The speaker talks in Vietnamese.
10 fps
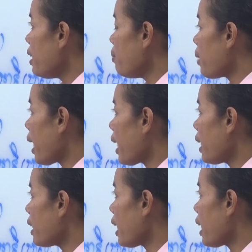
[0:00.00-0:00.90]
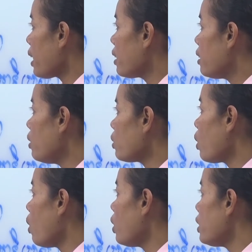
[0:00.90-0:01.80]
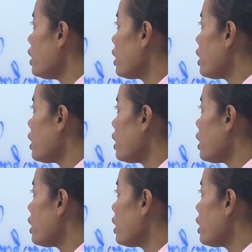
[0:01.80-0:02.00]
má cái nào lục to chỉ